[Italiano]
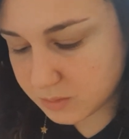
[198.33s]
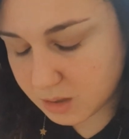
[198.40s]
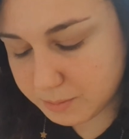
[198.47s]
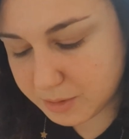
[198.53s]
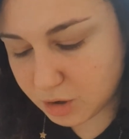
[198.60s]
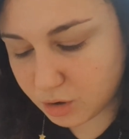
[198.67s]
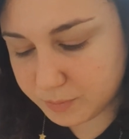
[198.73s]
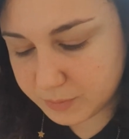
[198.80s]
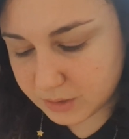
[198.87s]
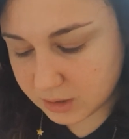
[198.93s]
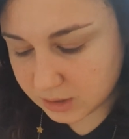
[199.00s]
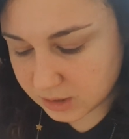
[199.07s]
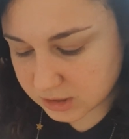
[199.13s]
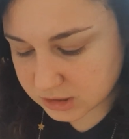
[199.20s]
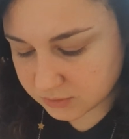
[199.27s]
Però
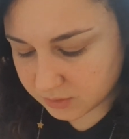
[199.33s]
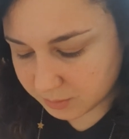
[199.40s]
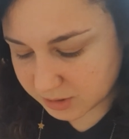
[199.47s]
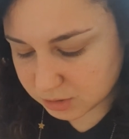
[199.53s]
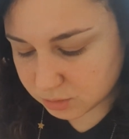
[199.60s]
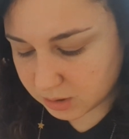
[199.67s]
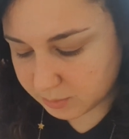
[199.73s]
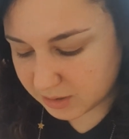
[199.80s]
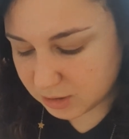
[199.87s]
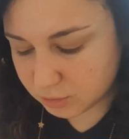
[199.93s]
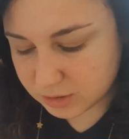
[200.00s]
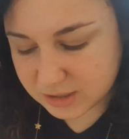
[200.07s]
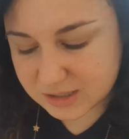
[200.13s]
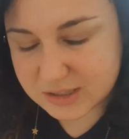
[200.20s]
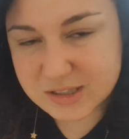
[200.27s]
ci avrei messo una
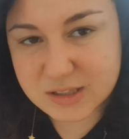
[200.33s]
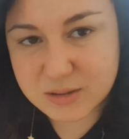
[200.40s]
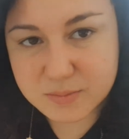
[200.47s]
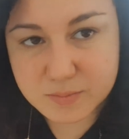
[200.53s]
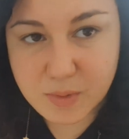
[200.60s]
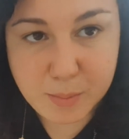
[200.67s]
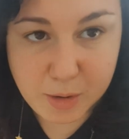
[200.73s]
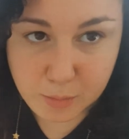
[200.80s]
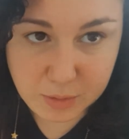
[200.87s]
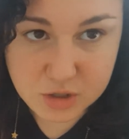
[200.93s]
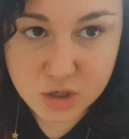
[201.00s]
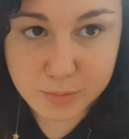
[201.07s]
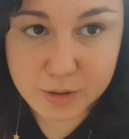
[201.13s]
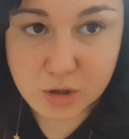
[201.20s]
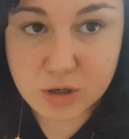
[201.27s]
maionese, a me non
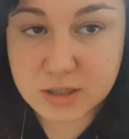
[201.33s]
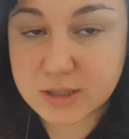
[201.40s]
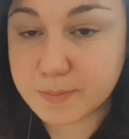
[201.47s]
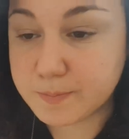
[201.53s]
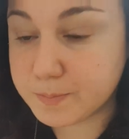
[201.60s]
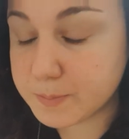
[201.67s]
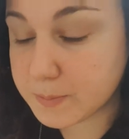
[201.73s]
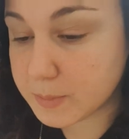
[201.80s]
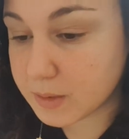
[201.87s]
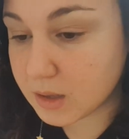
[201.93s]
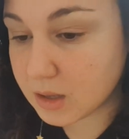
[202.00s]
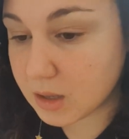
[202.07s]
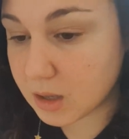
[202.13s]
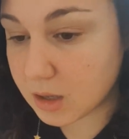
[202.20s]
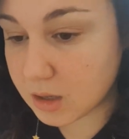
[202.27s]
piace la maionese,
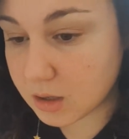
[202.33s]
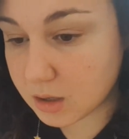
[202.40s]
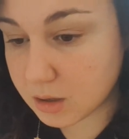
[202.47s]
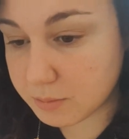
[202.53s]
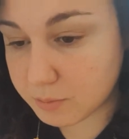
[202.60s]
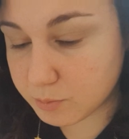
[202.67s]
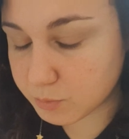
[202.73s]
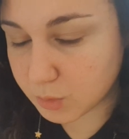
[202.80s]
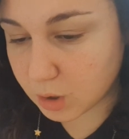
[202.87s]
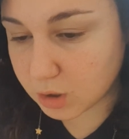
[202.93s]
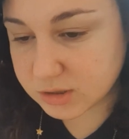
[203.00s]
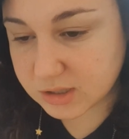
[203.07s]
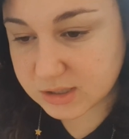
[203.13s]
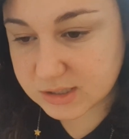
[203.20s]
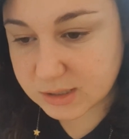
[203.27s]
ehm,
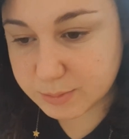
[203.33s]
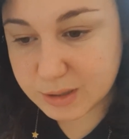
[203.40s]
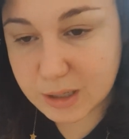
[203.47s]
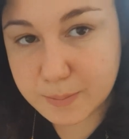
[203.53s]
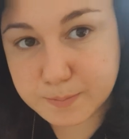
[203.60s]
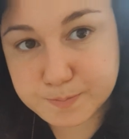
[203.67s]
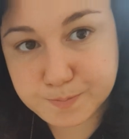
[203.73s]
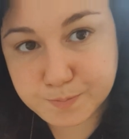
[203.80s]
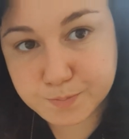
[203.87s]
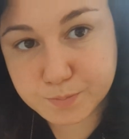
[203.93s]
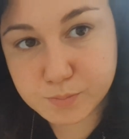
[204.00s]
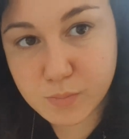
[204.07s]
qualcosa di simile.